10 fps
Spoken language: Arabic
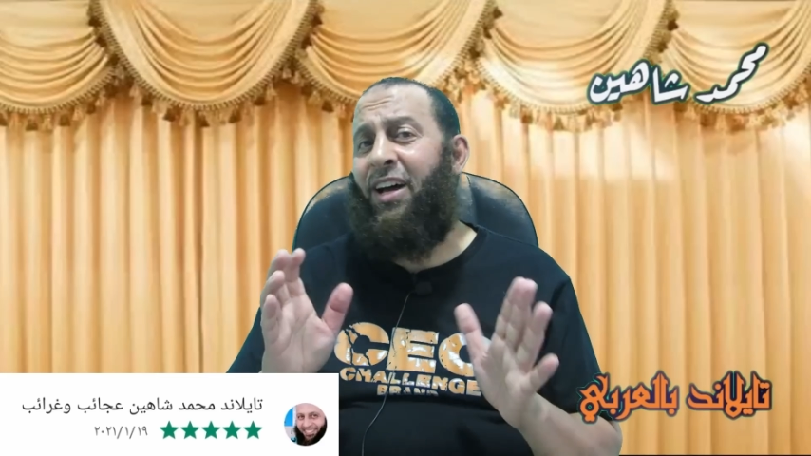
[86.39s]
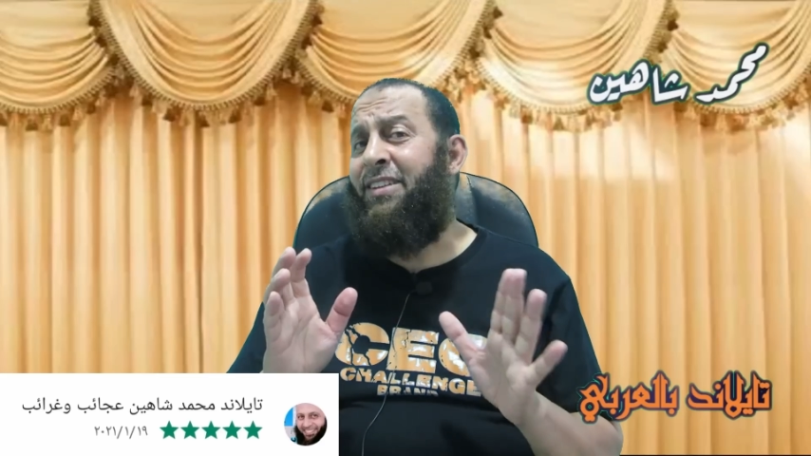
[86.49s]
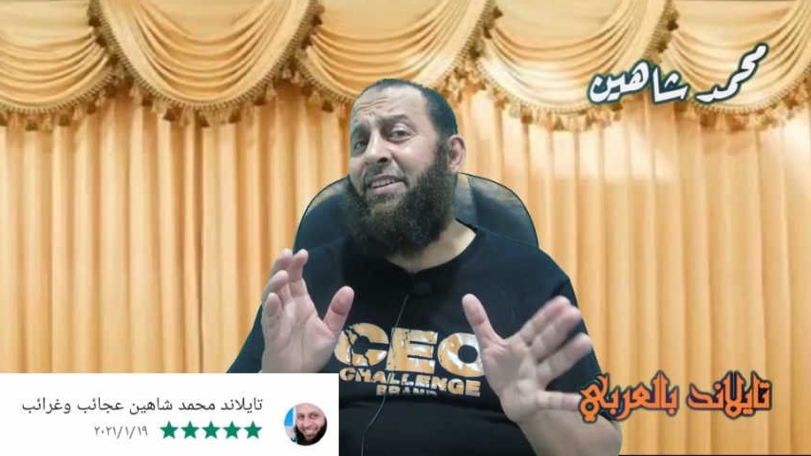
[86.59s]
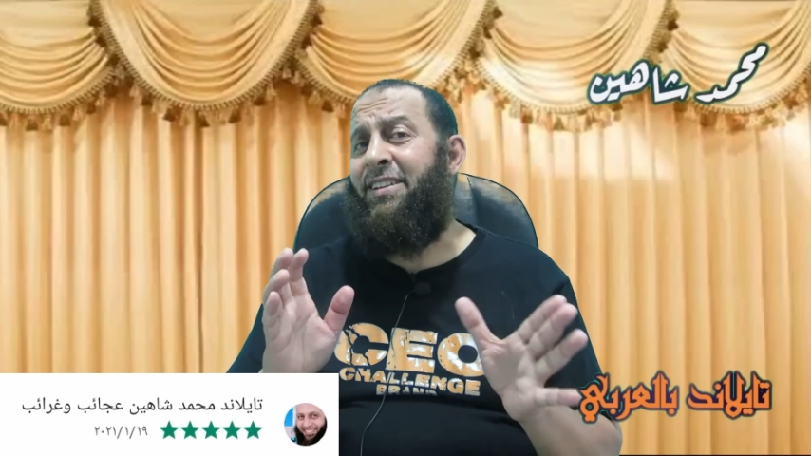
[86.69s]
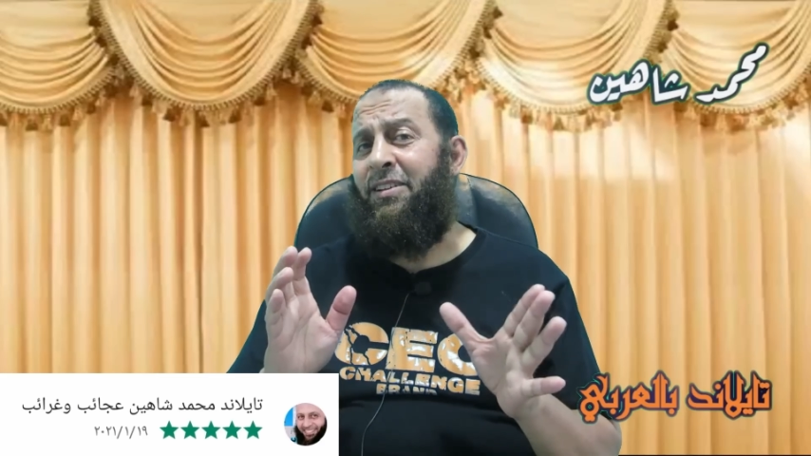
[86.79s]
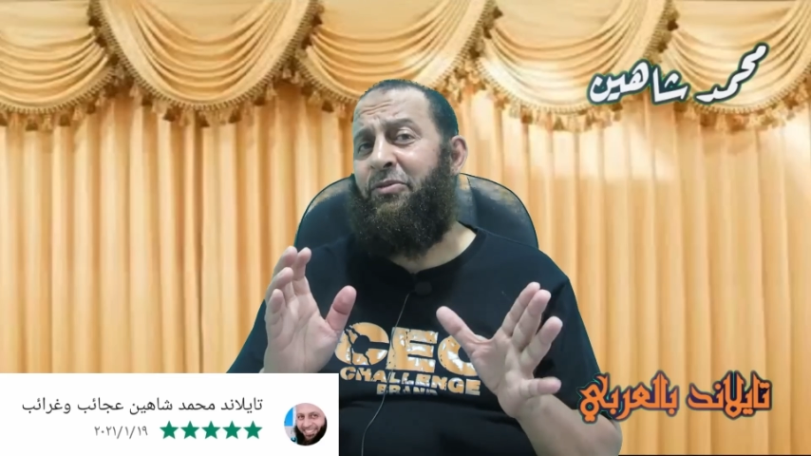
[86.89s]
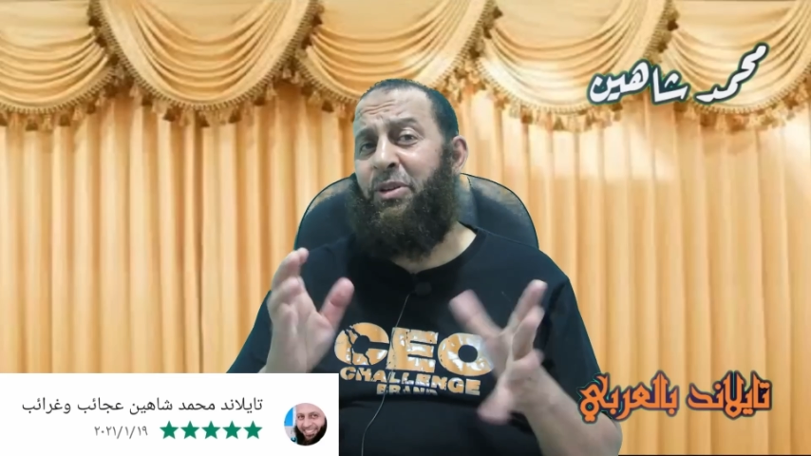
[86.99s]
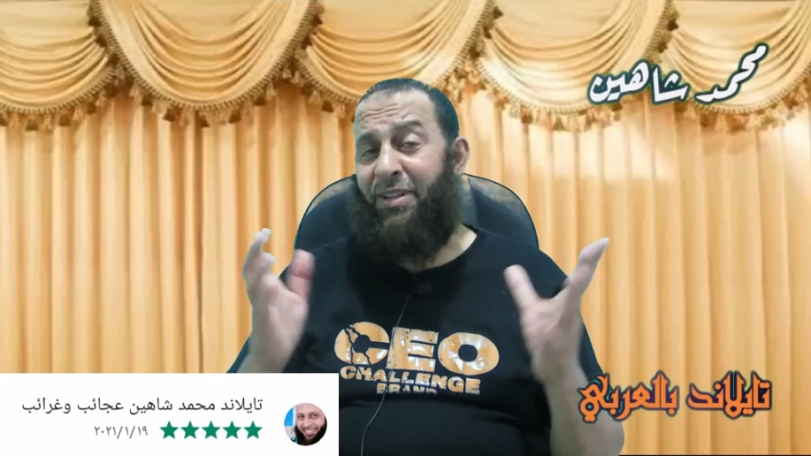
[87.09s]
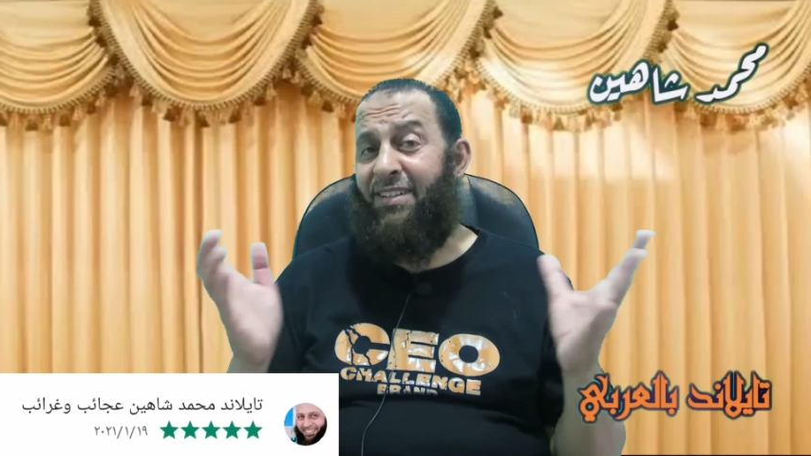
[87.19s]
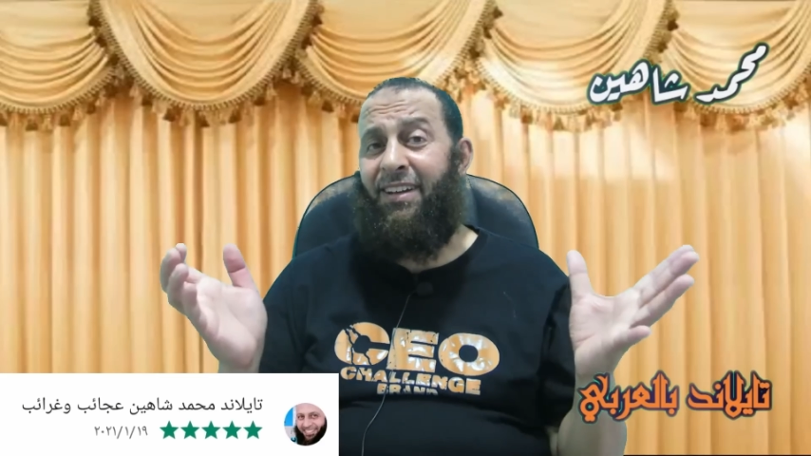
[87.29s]
عندنا
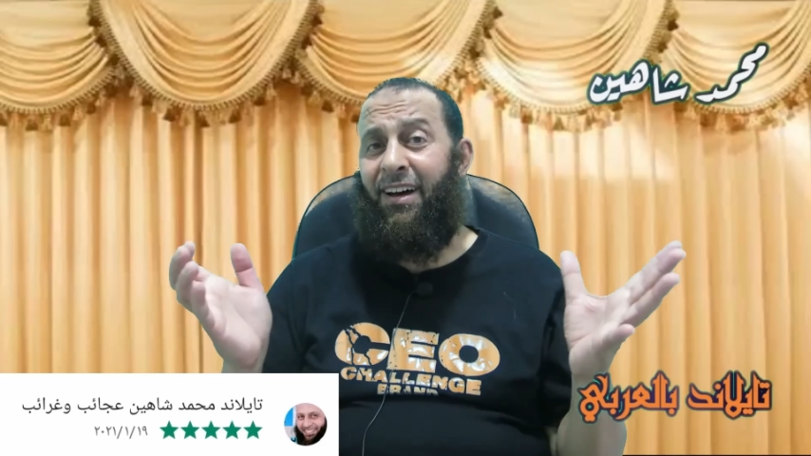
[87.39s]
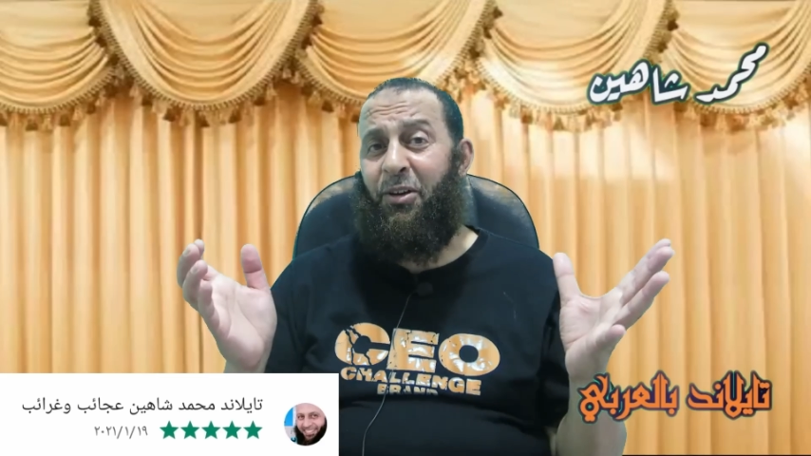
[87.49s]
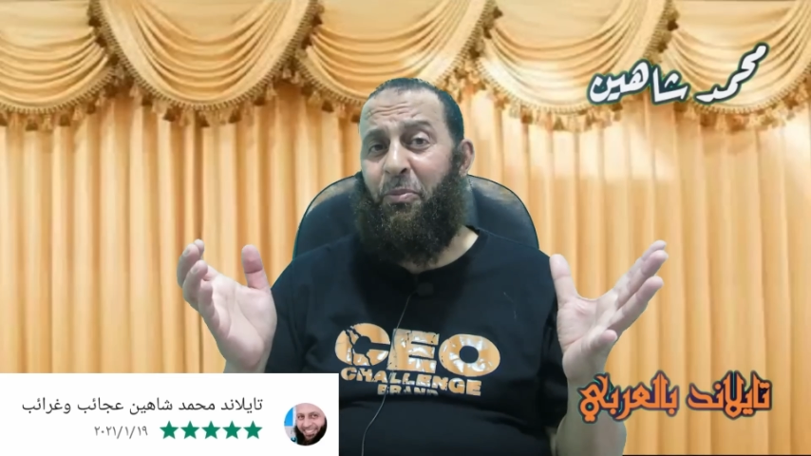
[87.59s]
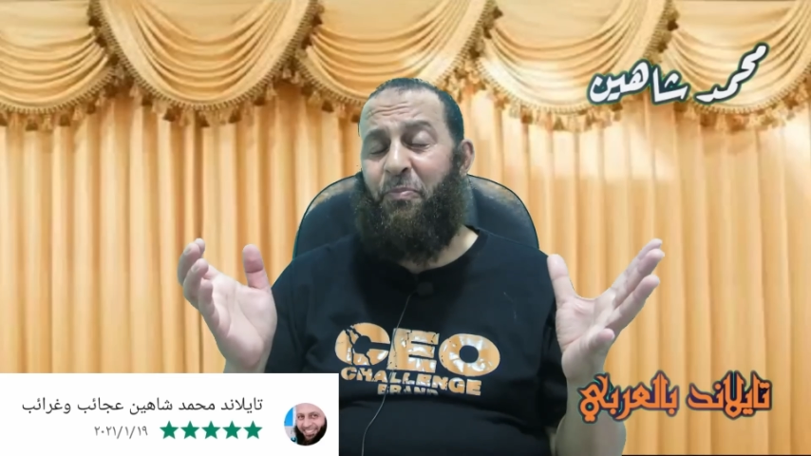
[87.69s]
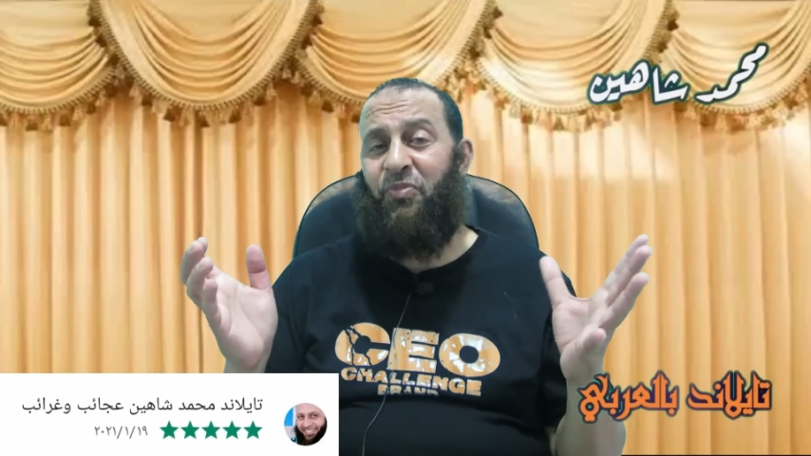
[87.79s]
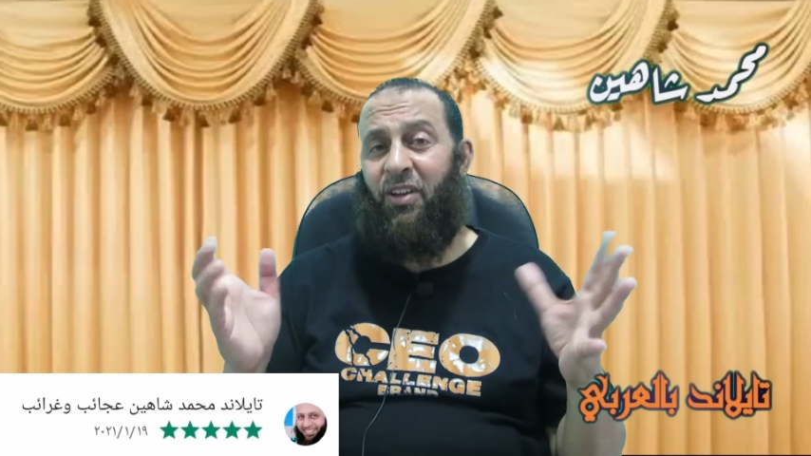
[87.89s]
في بلاد العرب